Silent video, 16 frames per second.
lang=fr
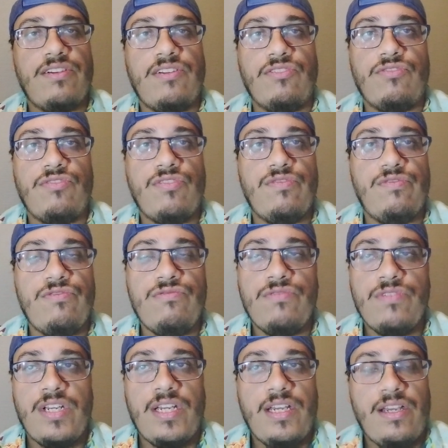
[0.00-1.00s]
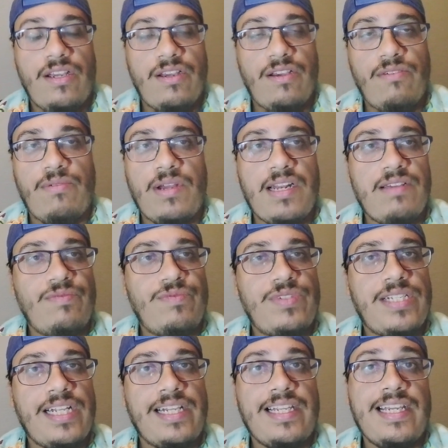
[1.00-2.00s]
d'entre vous. Euh, voilà,
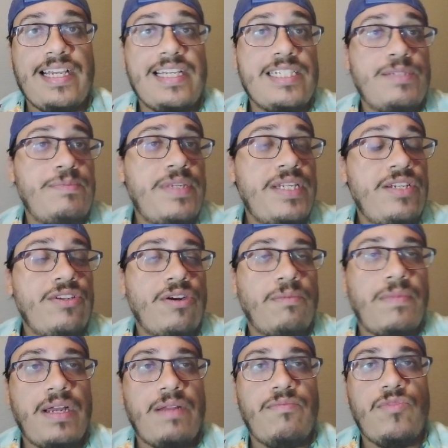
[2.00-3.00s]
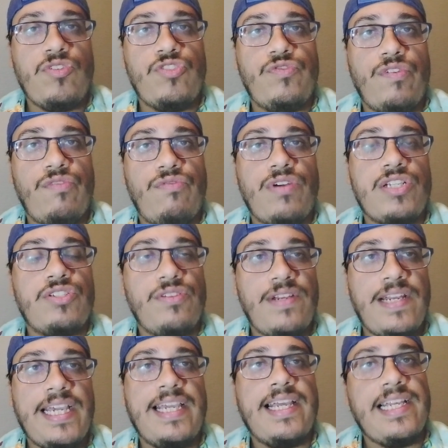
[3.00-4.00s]
vous êtes 15 000 normalement. Je veux voir sur
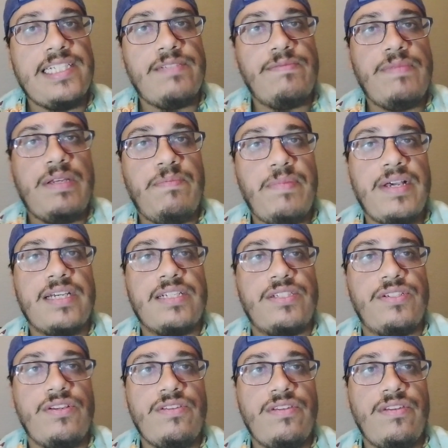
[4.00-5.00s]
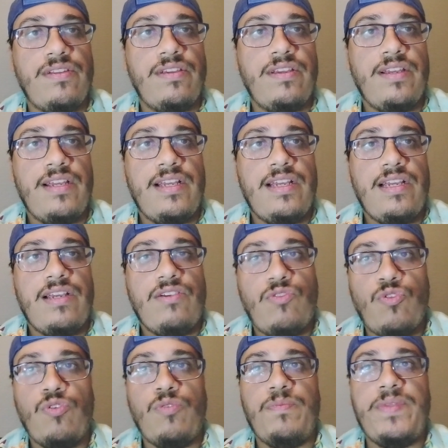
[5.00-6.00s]
les 15 000 personnes
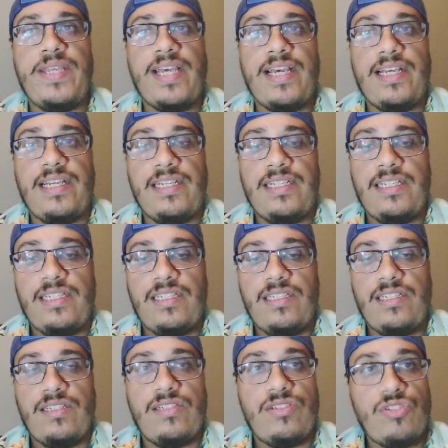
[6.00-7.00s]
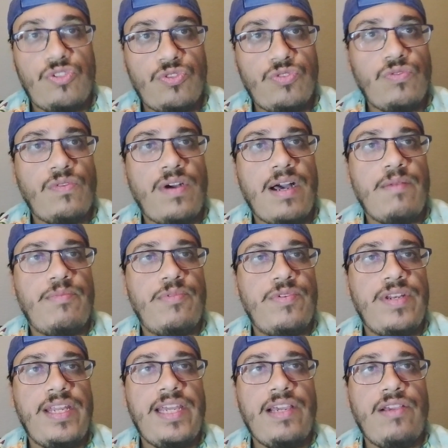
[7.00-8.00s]
combien sont
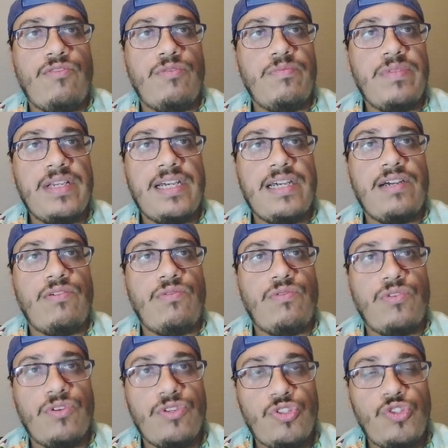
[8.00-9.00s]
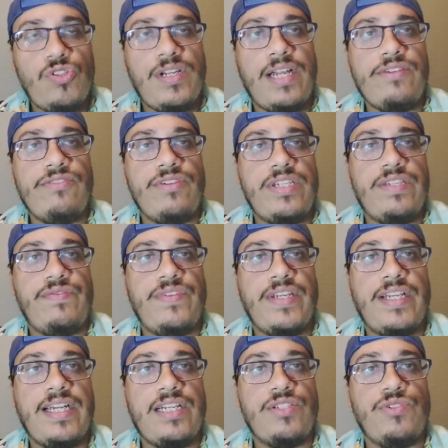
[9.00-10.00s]
abonnés, combien ont reçu la
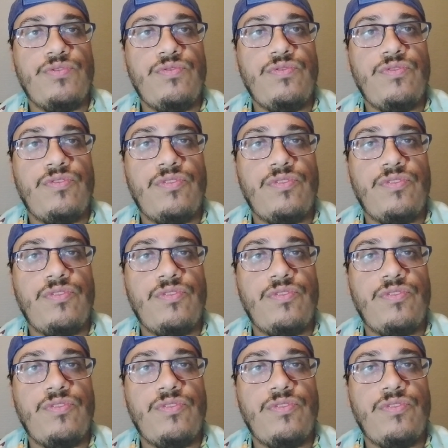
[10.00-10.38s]
notification,